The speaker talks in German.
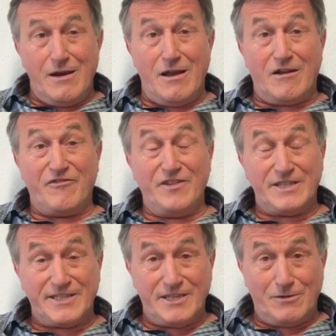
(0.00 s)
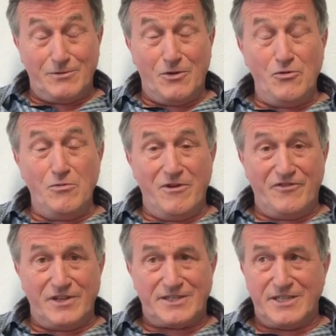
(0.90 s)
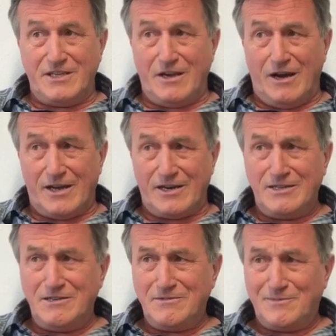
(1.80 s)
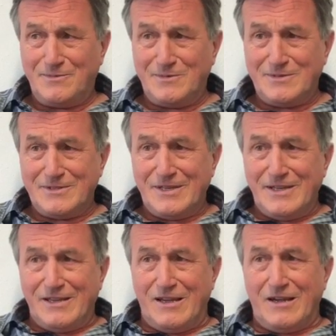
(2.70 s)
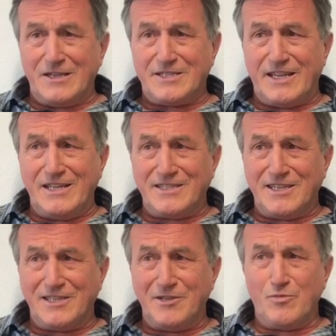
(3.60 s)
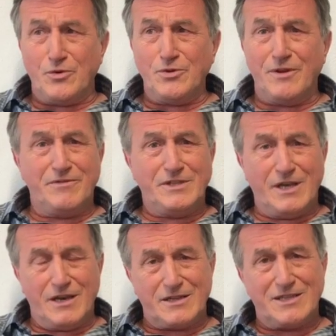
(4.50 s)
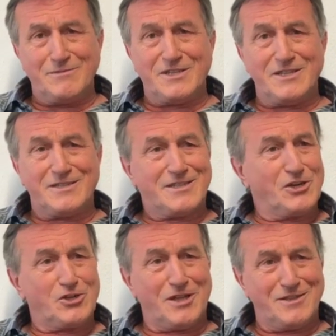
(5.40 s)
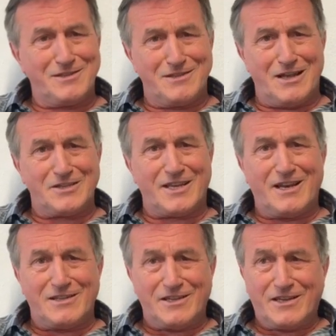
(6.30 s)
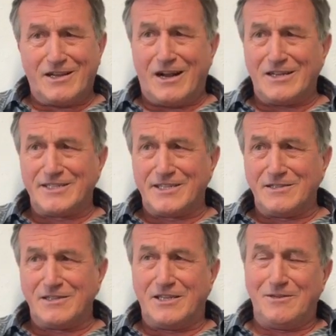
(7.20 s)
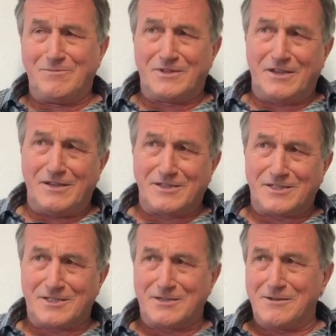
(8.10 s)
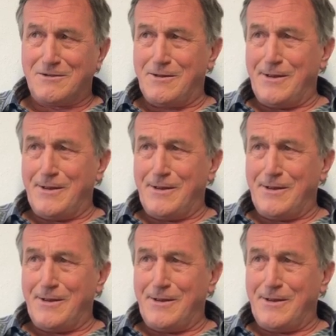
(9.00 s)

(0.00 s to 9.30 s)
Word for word: Nach 40 oder über 40 Jahren ja, sehen sich die Brüder wieder, nachdem sie zerstritten auseinandergegangen sind, gibt es